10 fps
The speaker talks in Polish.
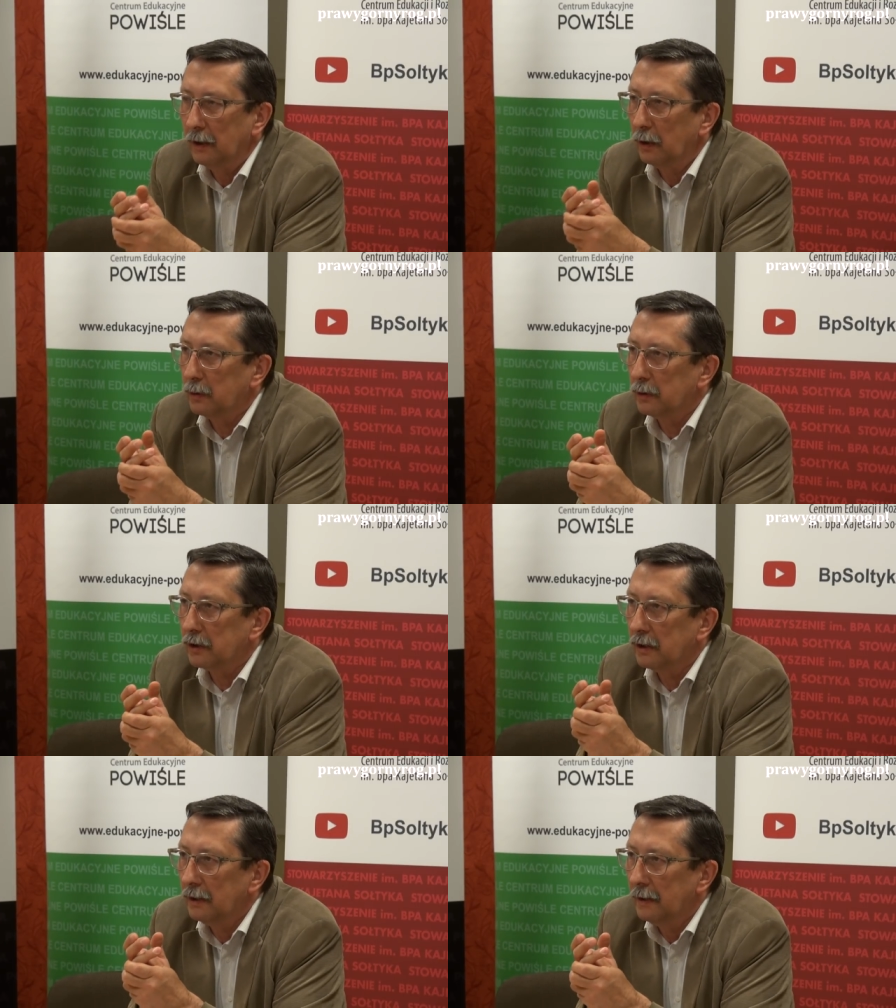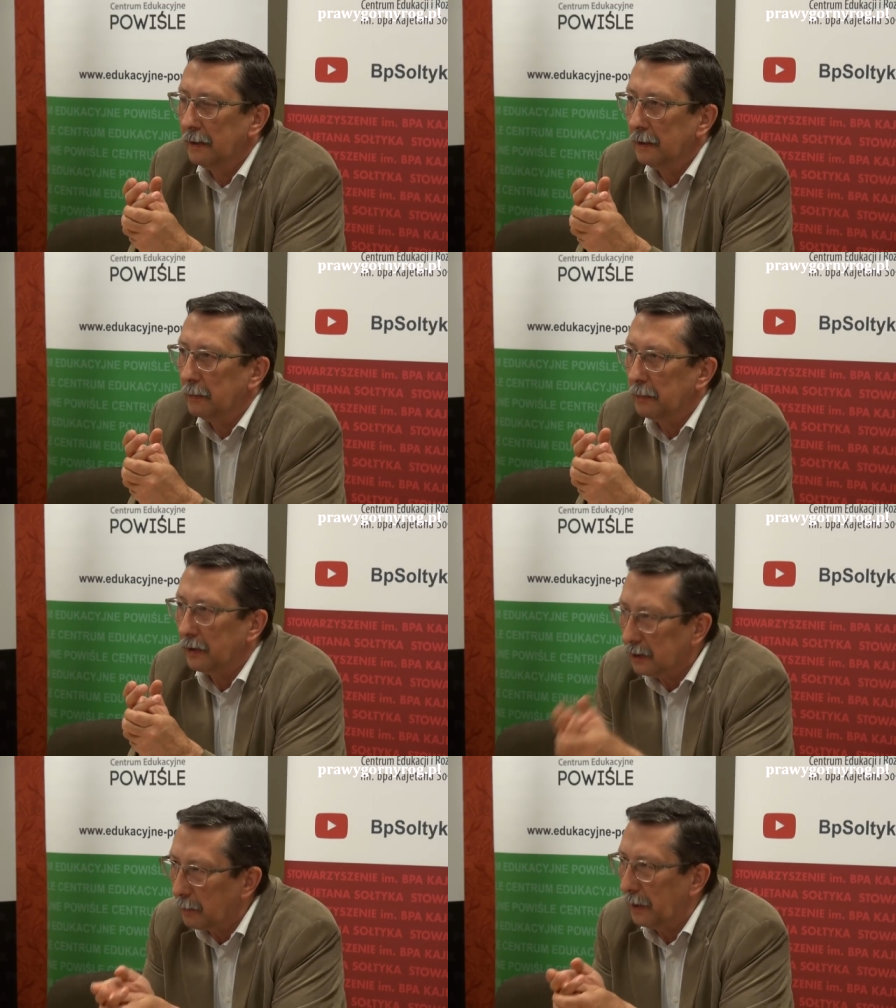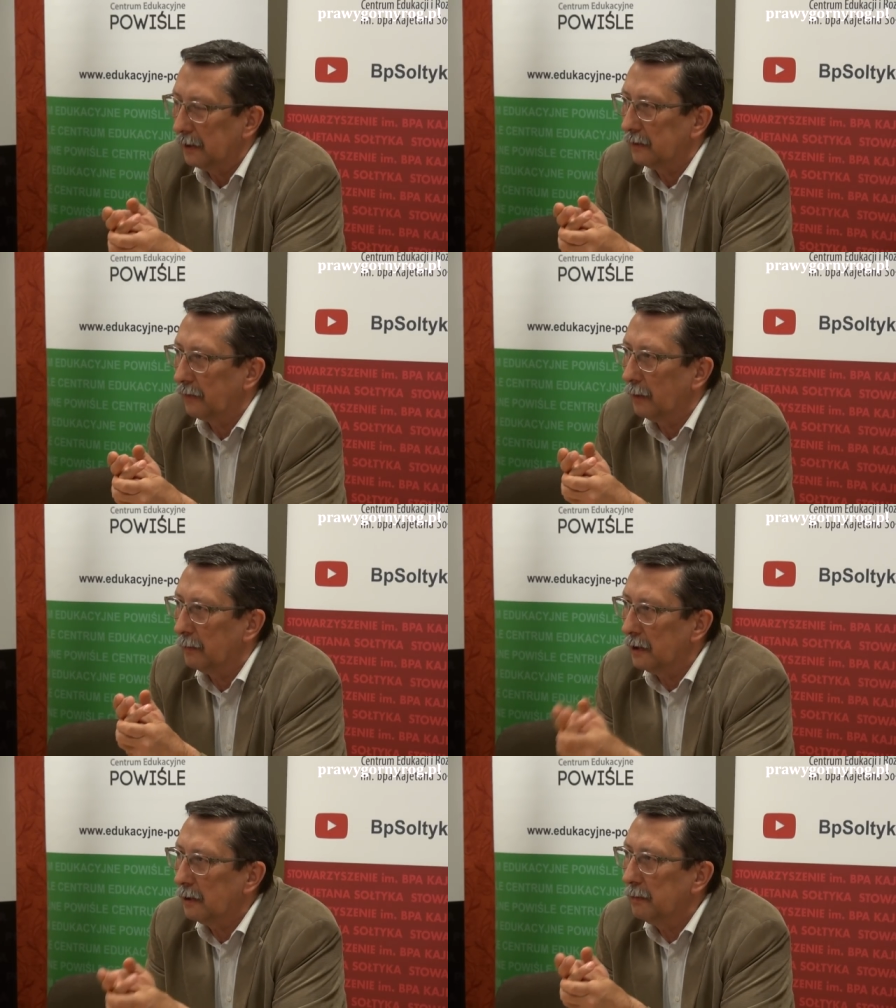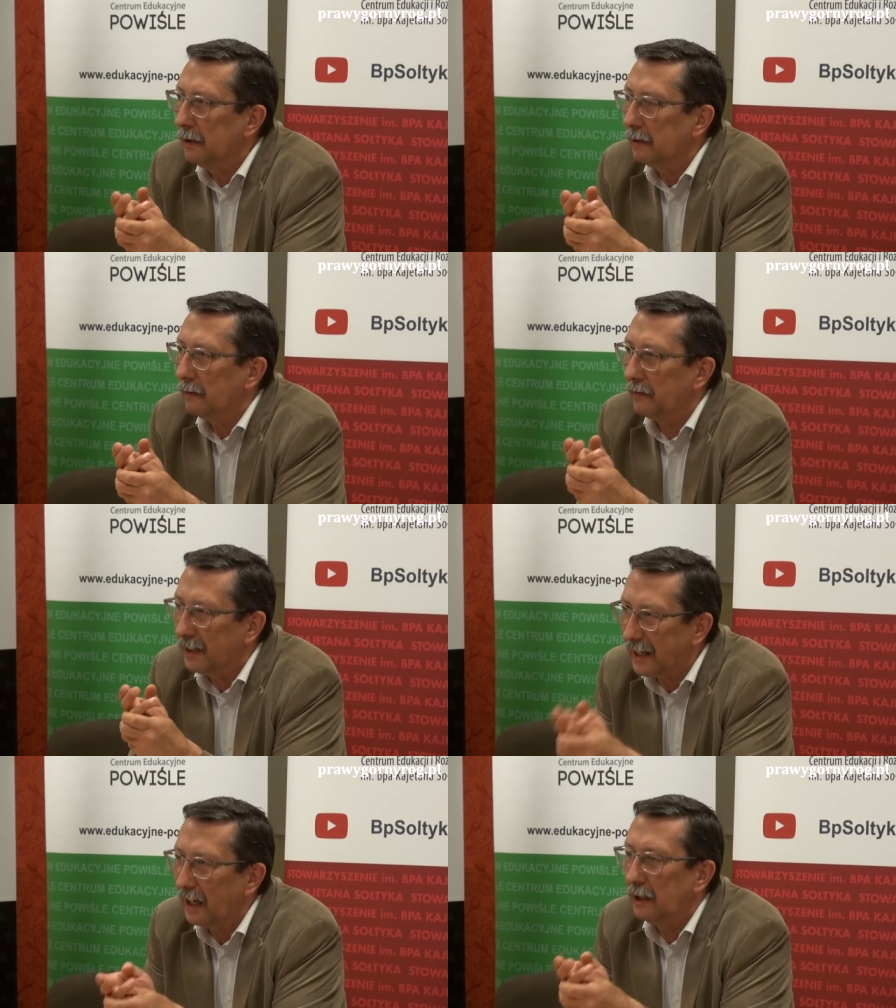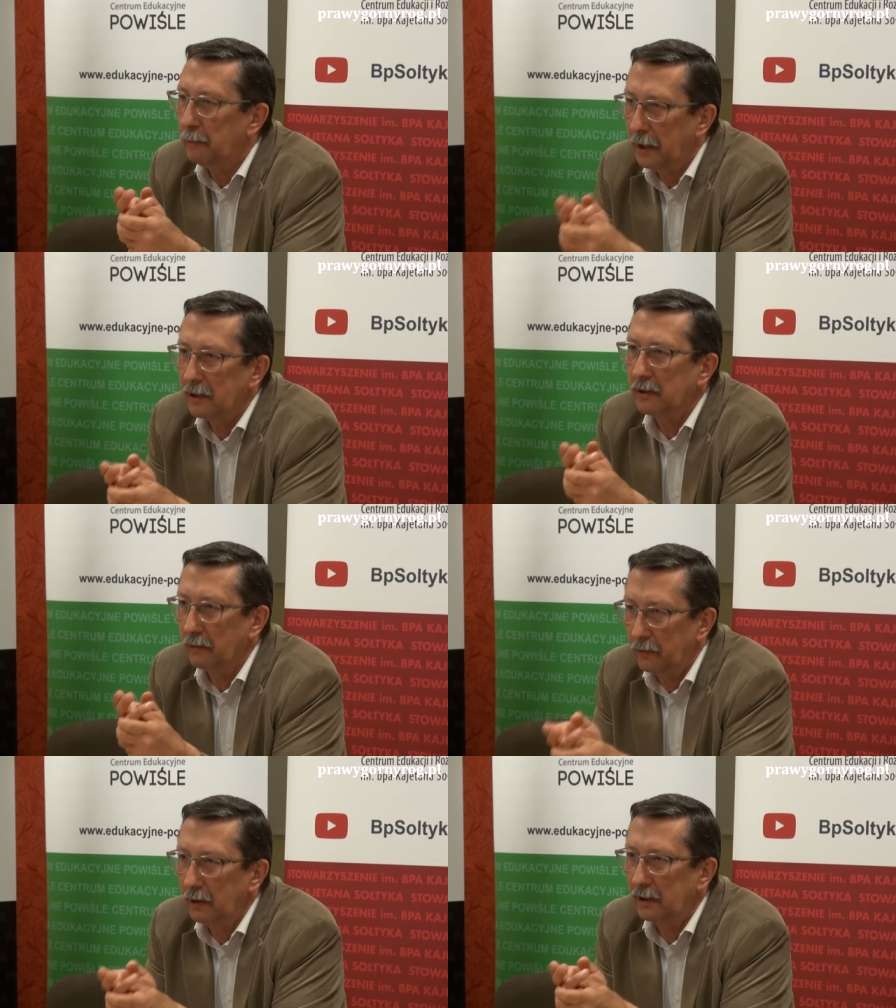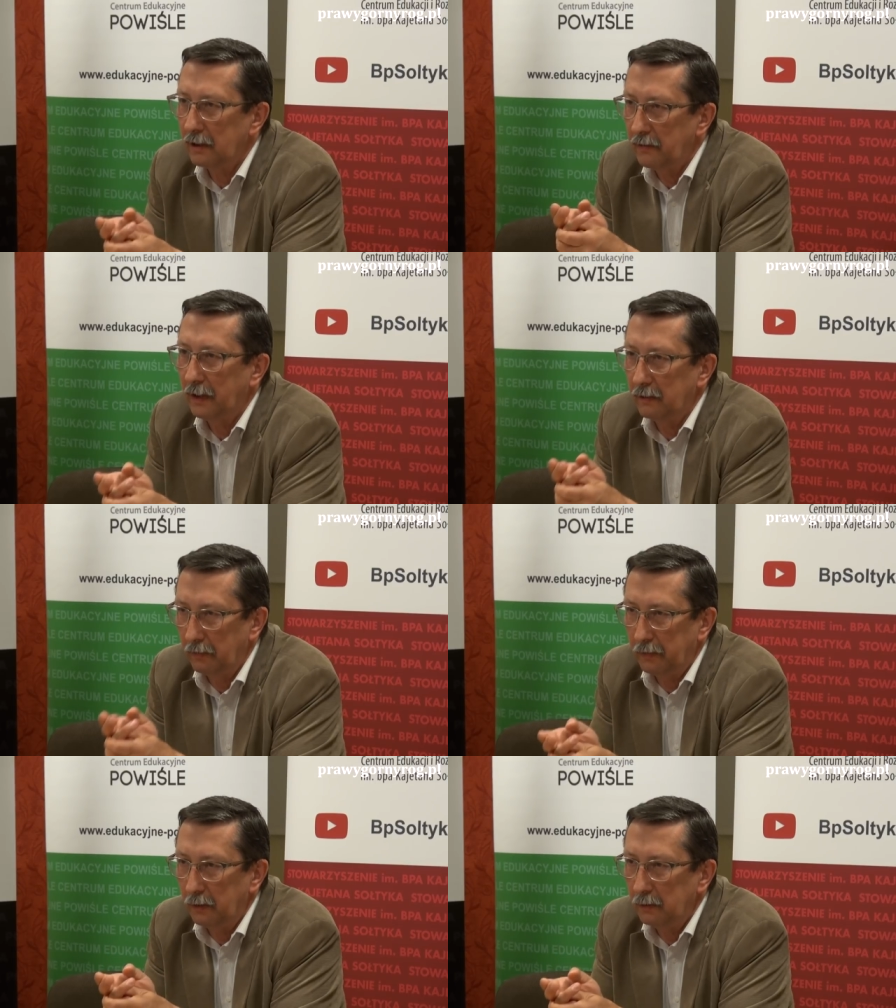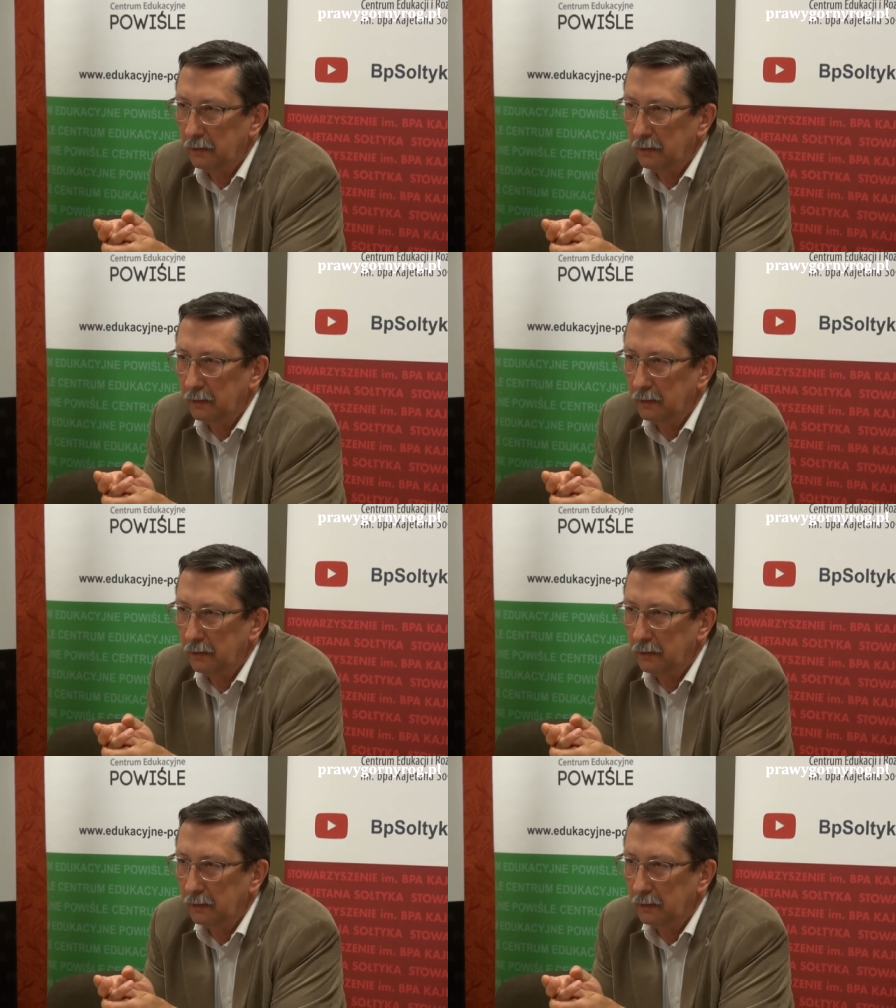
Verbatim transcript: Otóż, proszę Państwa, myśmy wygrali pierwszą wojnę światową,